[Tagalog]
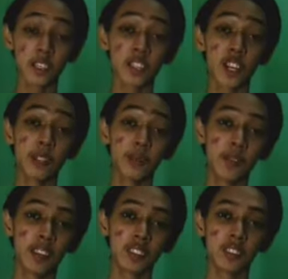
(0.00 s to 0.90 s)
travel
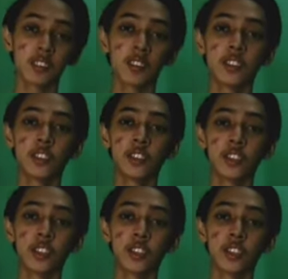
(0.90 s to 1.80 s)
vlogs,
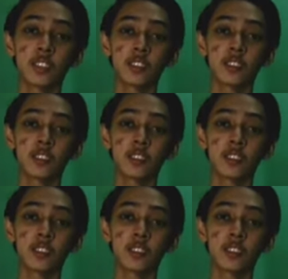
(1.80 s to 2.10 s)
so ayan,